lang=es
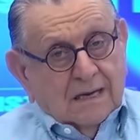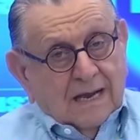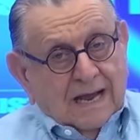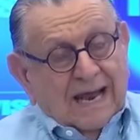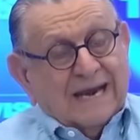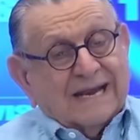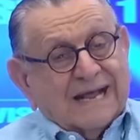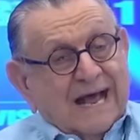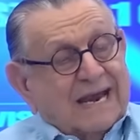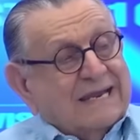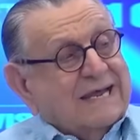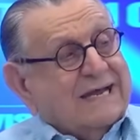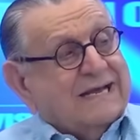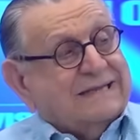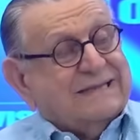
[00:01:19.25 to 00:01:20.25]

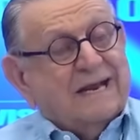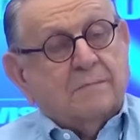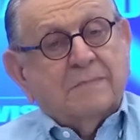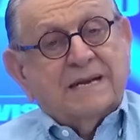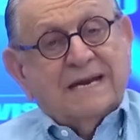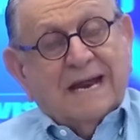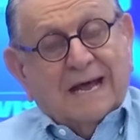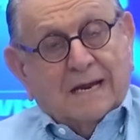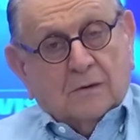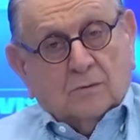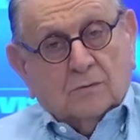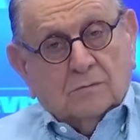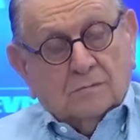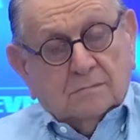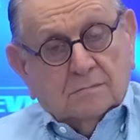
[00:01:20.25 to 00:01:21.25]
alcaldes que
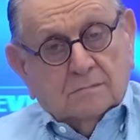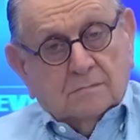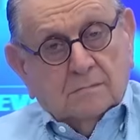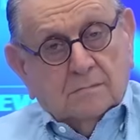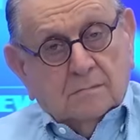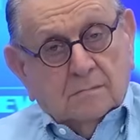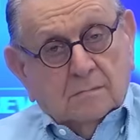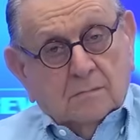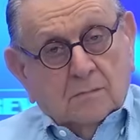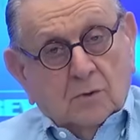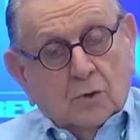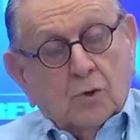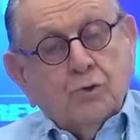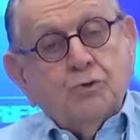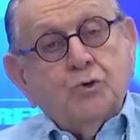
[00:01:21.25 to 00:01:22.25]
terminaron
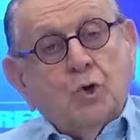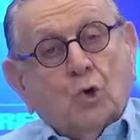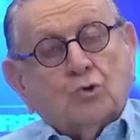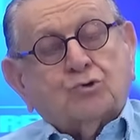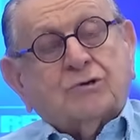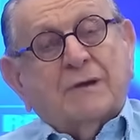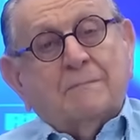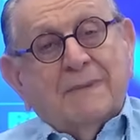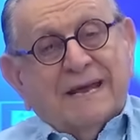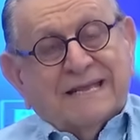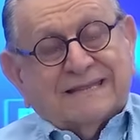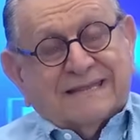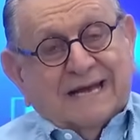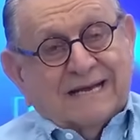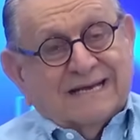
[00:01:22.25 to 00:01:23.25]
no se
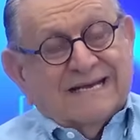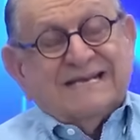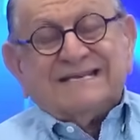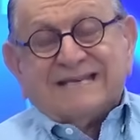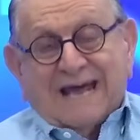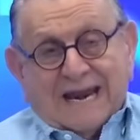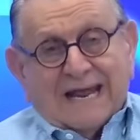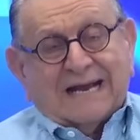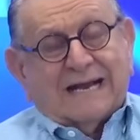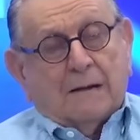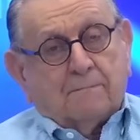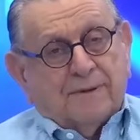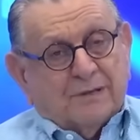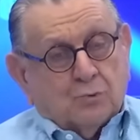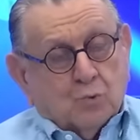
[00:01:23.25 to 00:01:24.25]
metan y salas
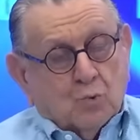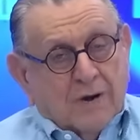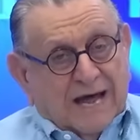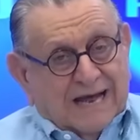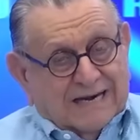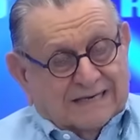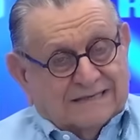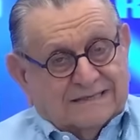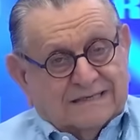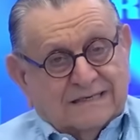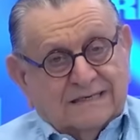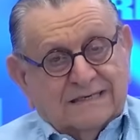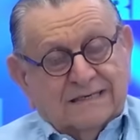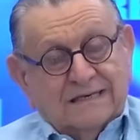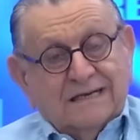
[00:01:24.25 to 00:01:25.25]
capitulares
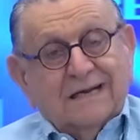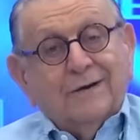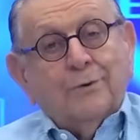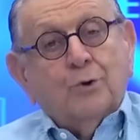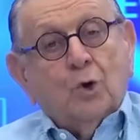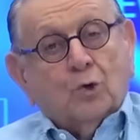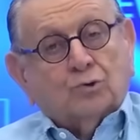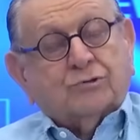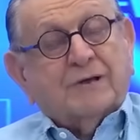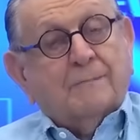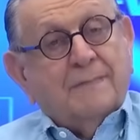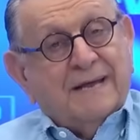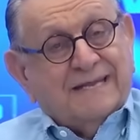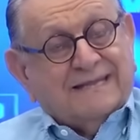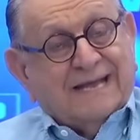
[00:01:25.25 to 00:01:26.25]
no se
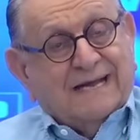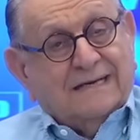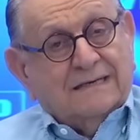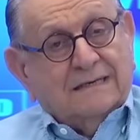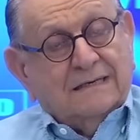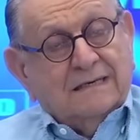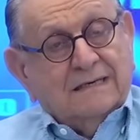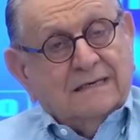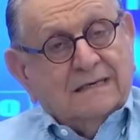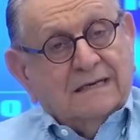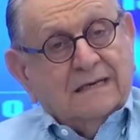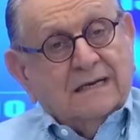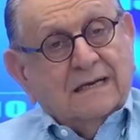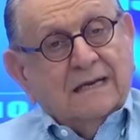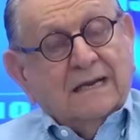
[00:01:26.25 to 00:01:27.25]
metan
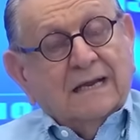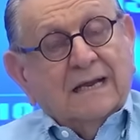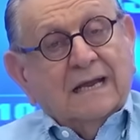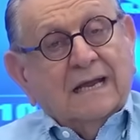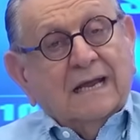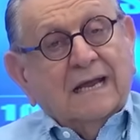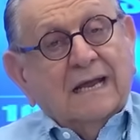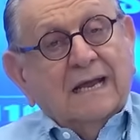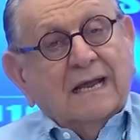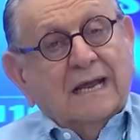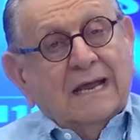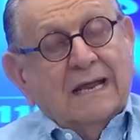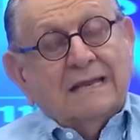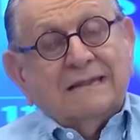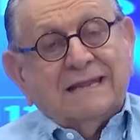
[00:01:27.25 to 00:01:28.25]

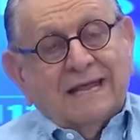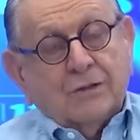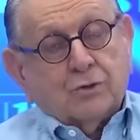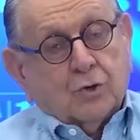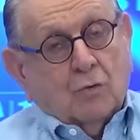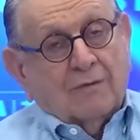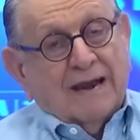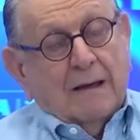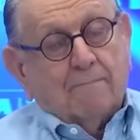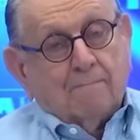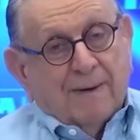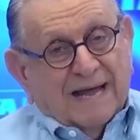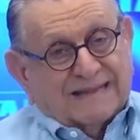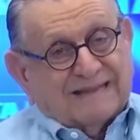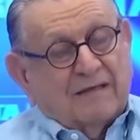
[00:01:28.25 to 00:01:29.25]
en dentro de las
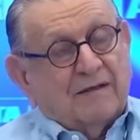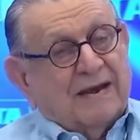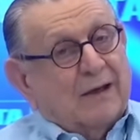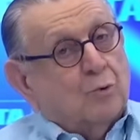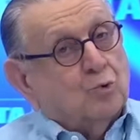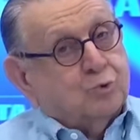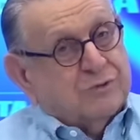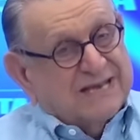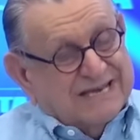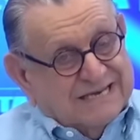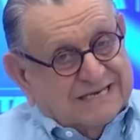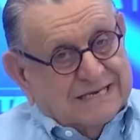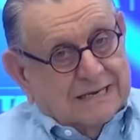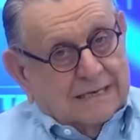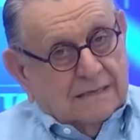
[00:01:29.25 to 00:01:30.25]
patas de la
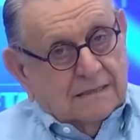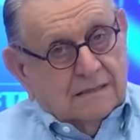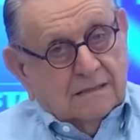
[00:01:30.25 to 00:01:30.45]
justicia